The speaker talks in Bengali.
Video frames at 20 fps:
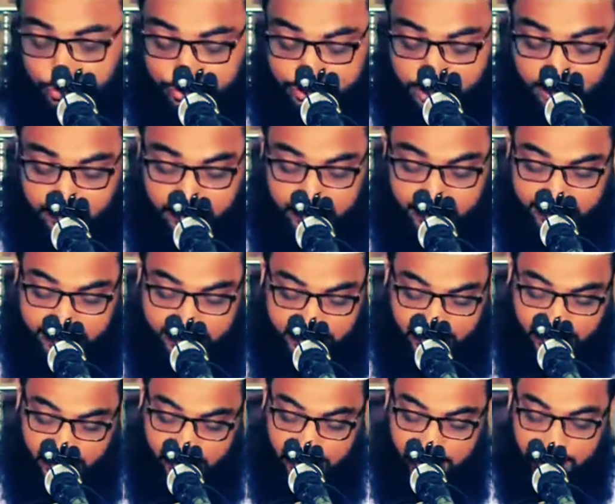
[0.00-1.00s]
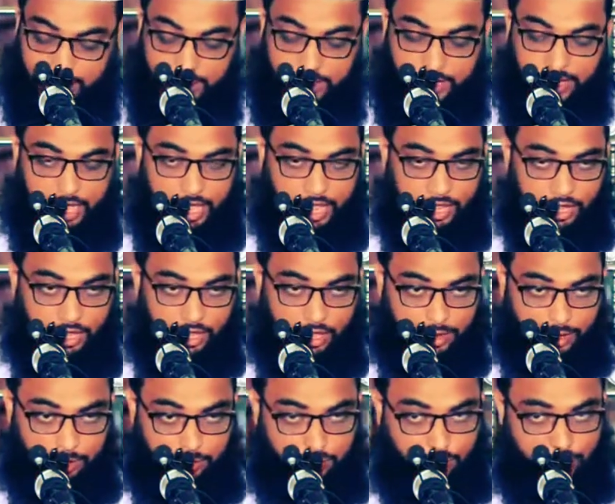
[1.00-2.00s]
করতে পেরেছে আল্লাহ
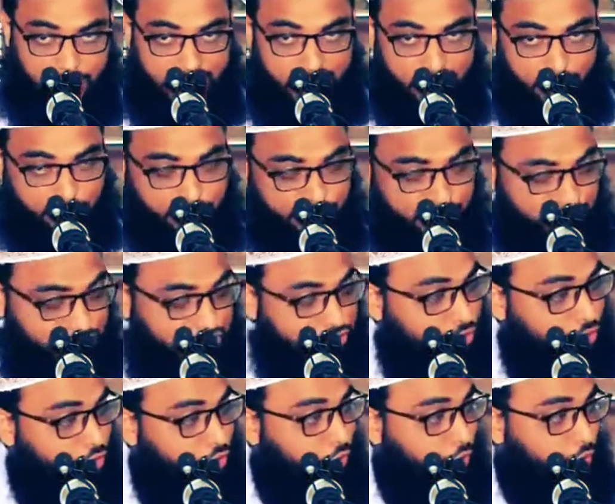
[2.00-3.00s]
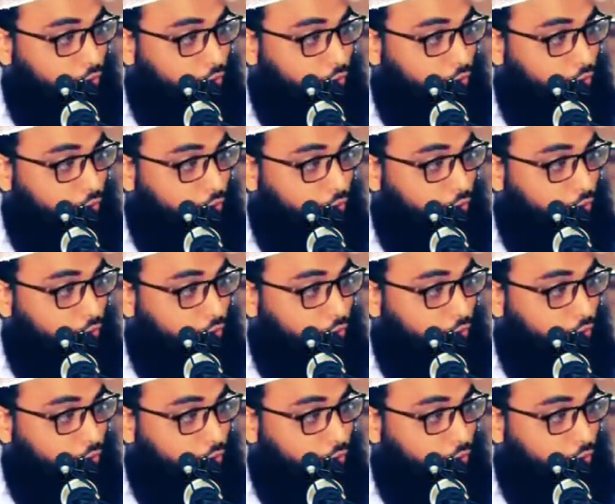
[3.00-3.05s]
রাব্বুল আলমিন সিও